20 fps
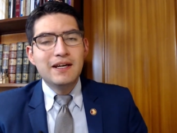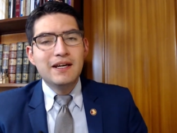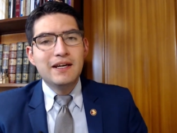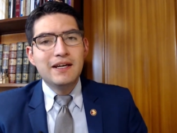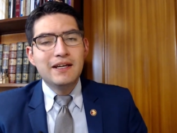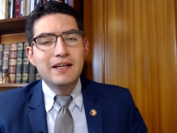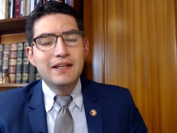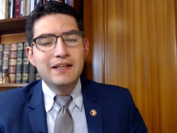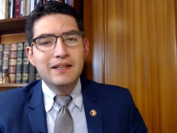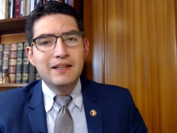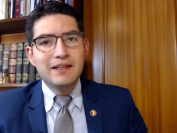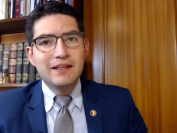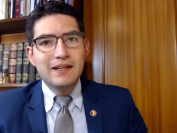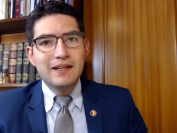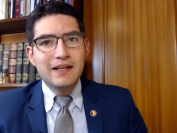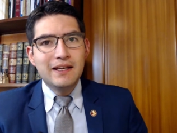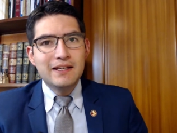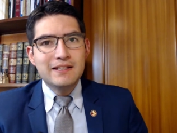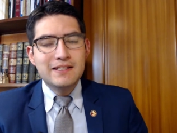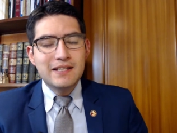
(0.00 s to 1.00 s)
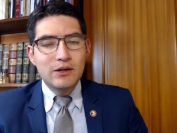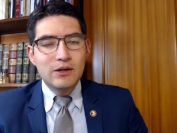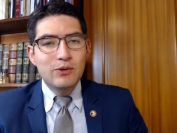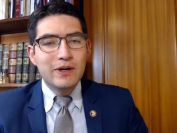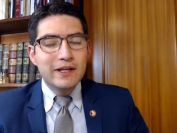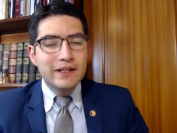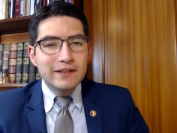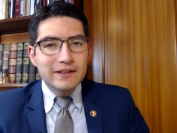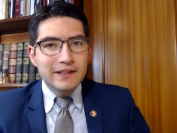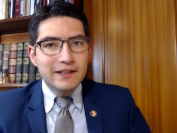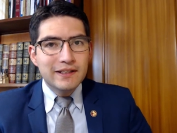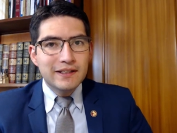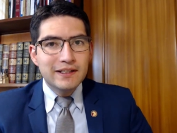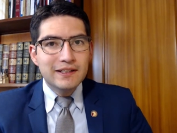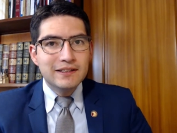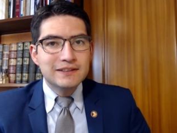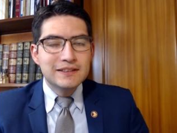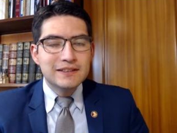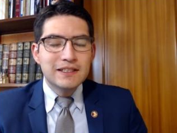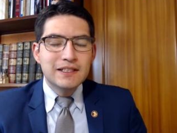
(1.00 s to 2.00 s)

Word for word: en, en esta cuarentena